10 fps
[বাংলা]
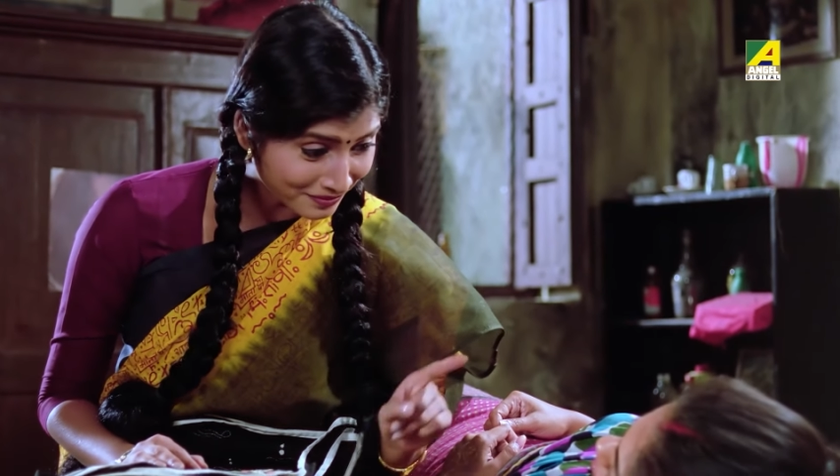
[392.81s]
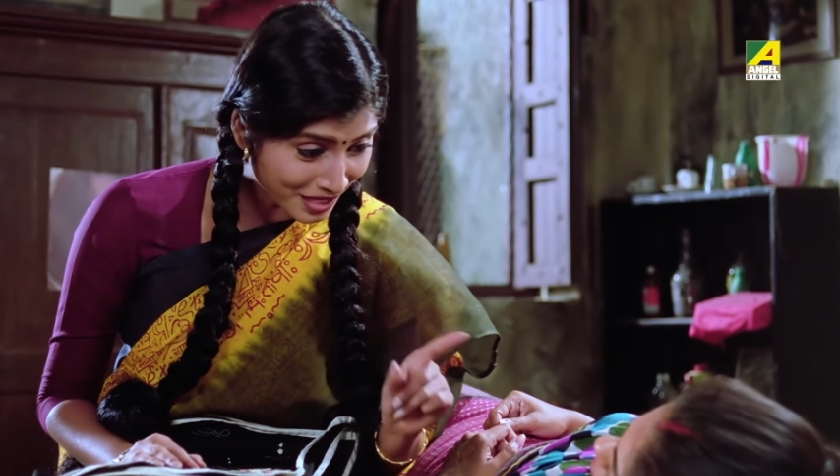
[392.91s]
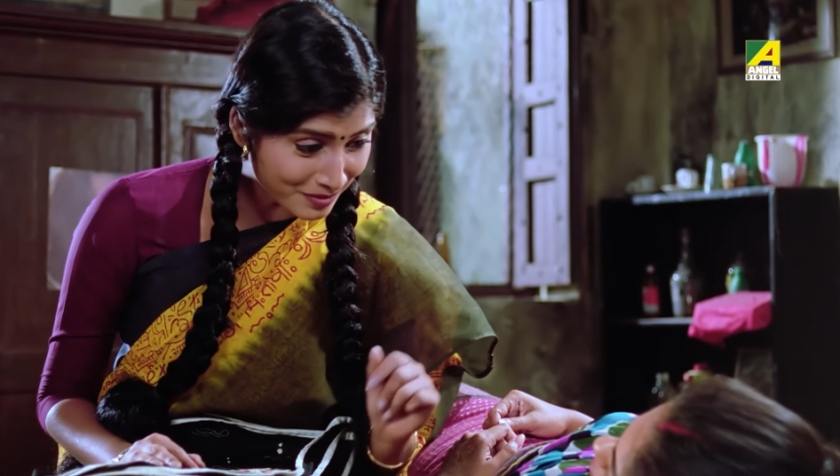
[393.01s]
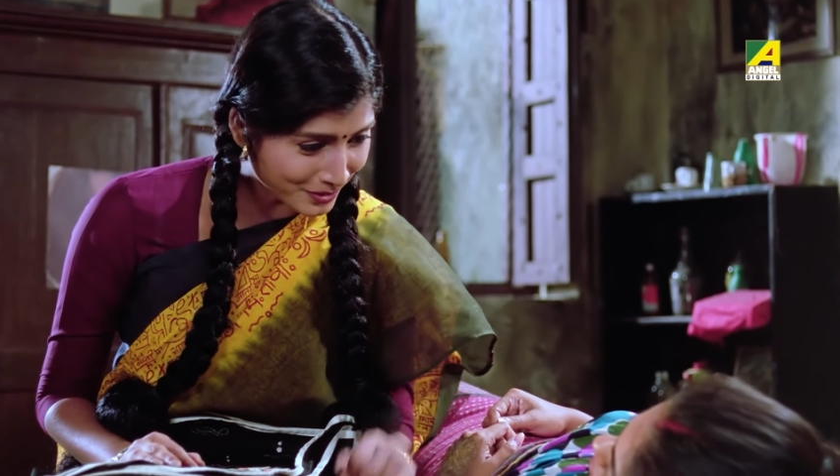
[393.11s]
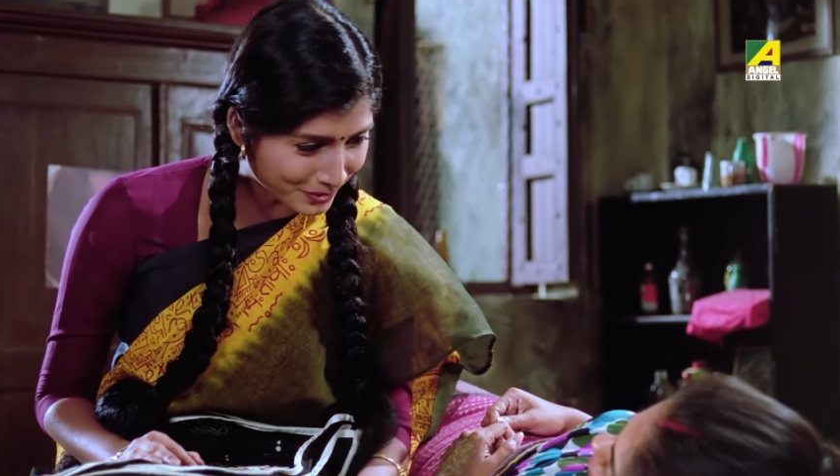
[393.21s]

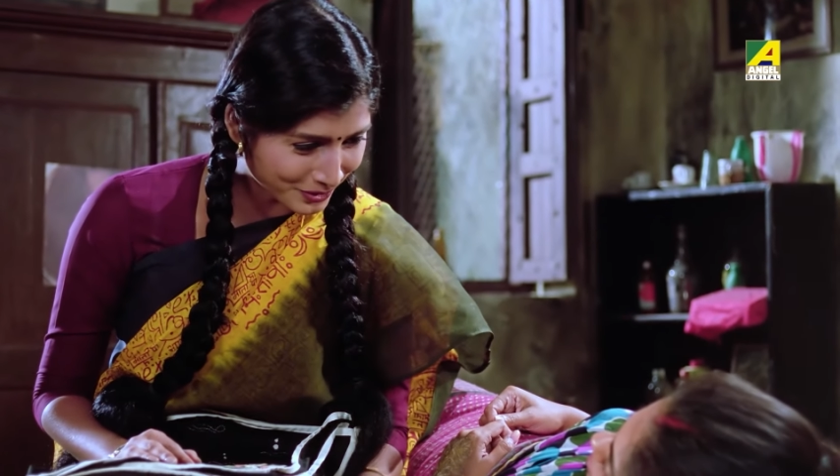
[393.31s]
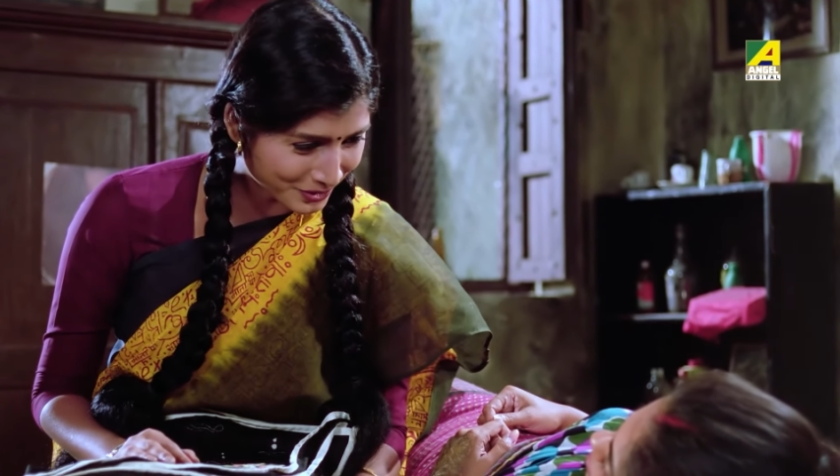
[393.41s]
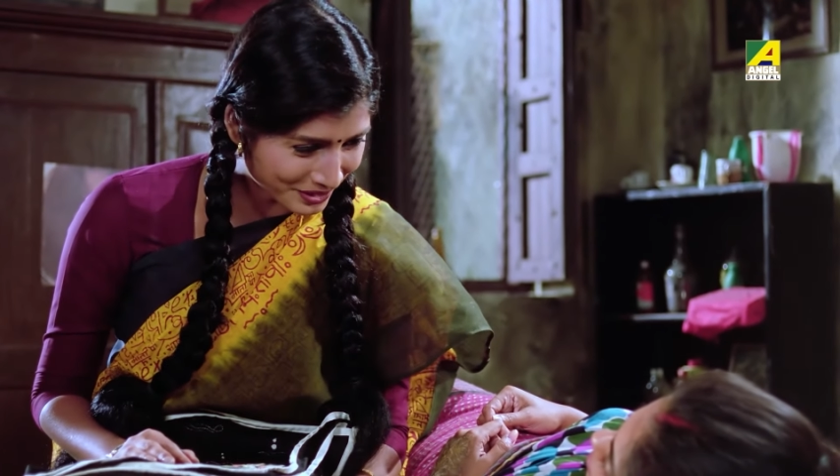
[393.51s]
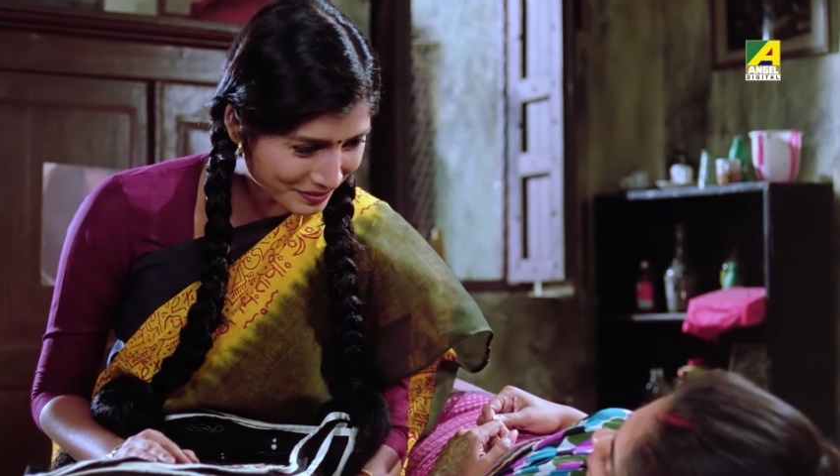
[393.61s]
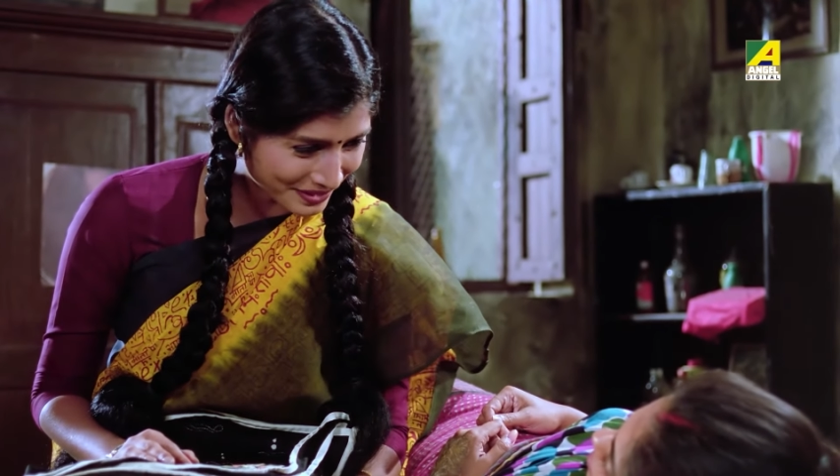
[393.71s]
তারপর তোর
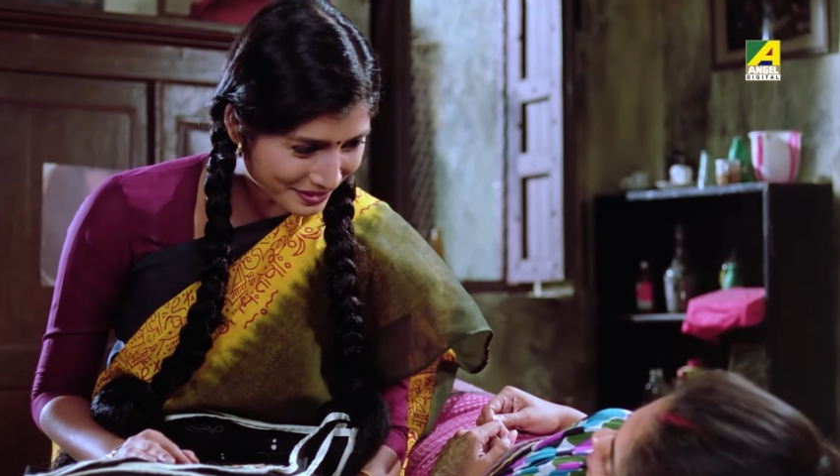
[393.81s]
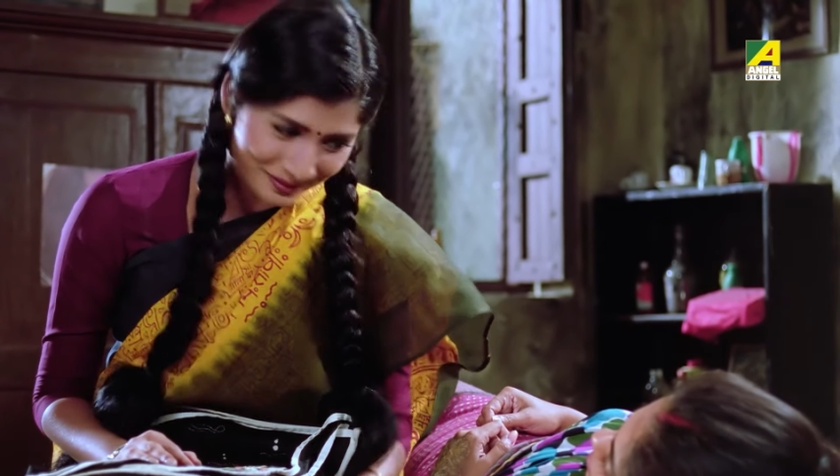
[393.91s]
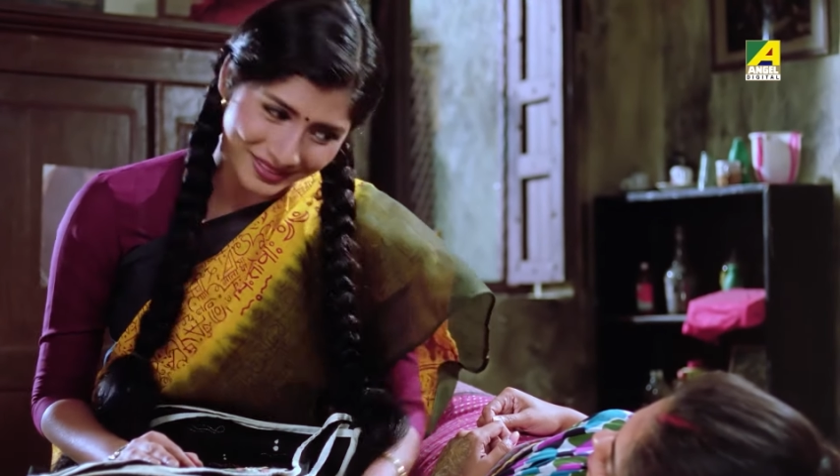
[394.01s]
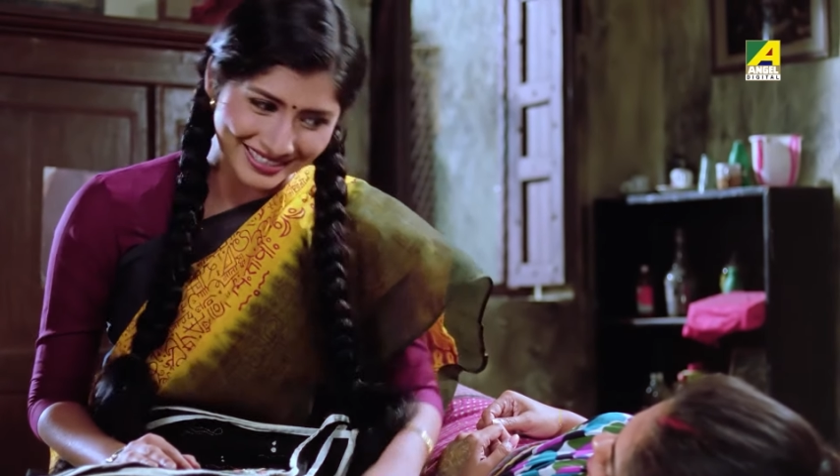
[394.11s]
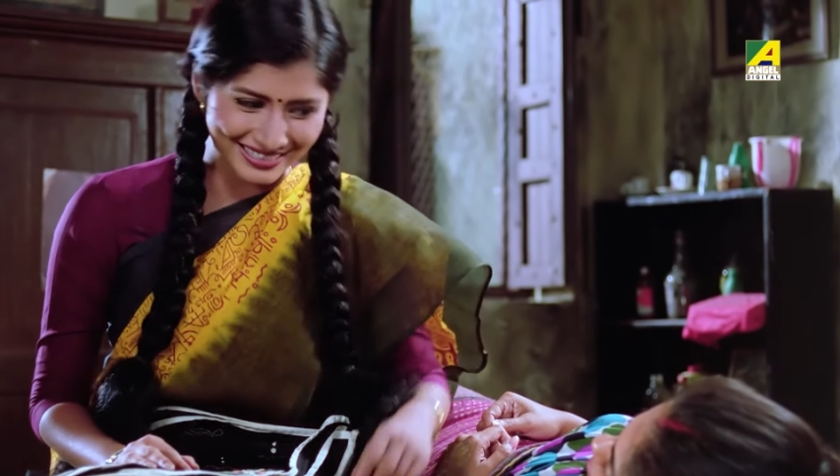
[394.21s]
সঙ্গে বিয়ে
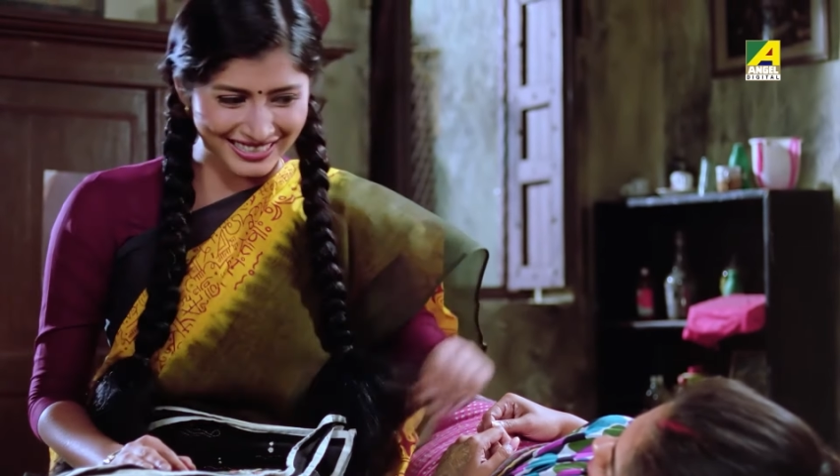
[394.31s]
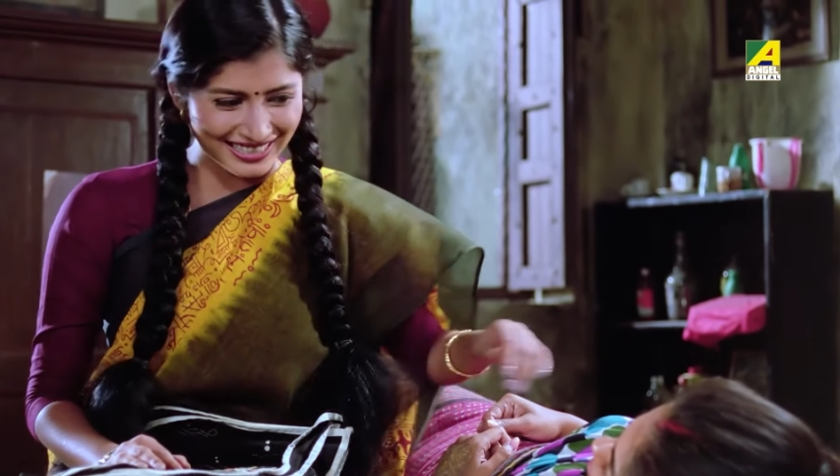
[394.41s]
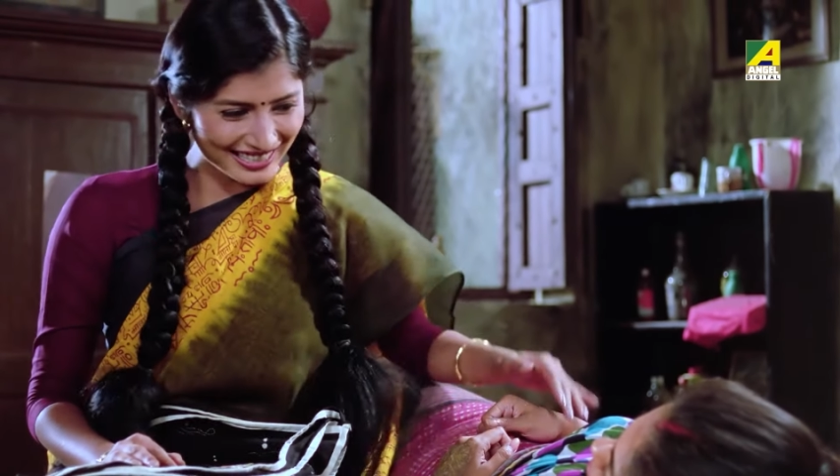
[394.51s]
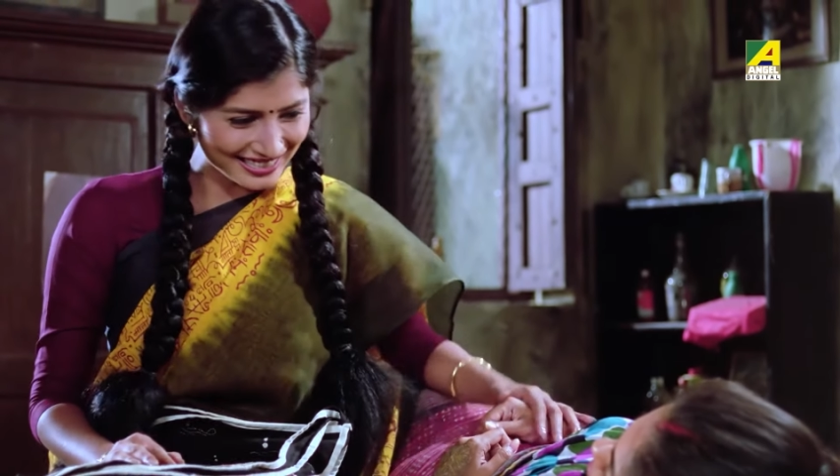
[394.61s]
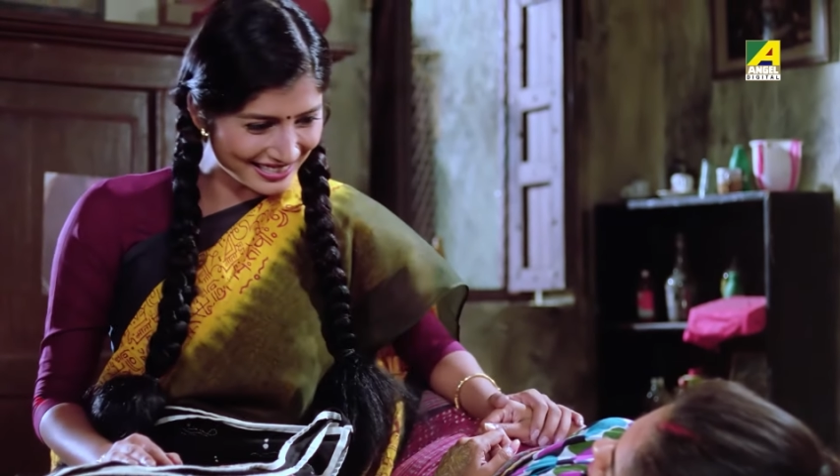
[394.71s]
হবে ঠিক
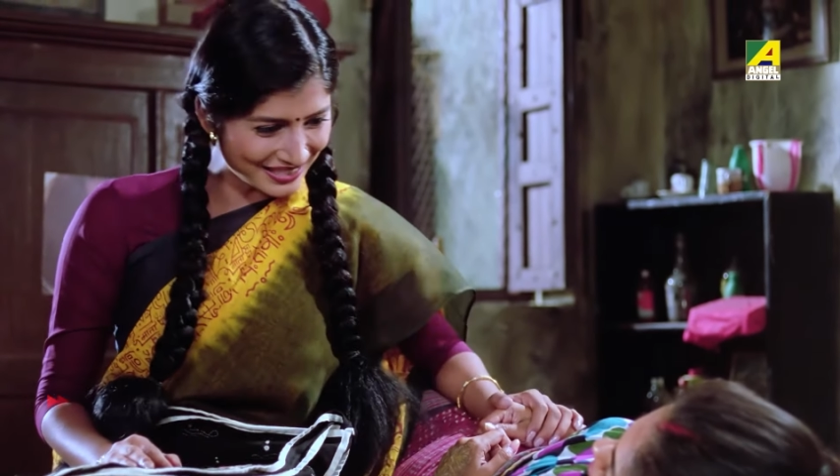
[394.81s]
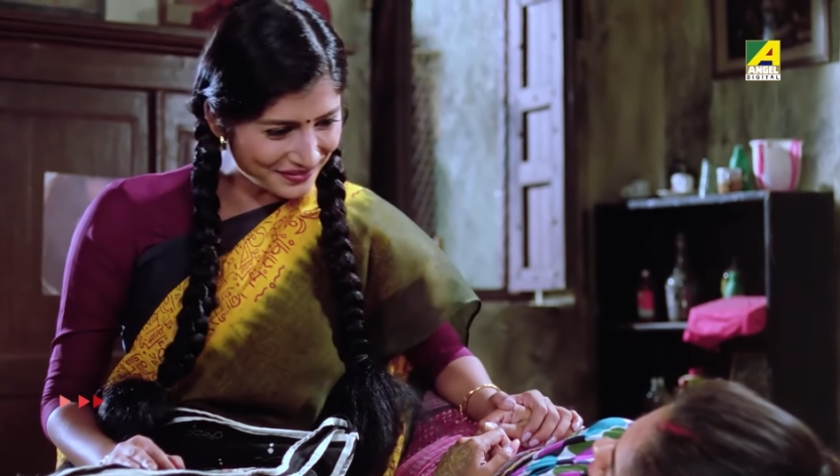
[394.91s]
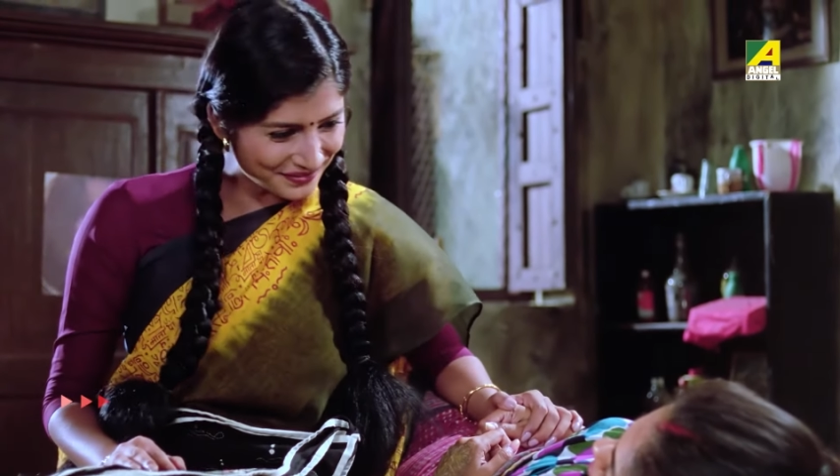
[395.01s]
আছে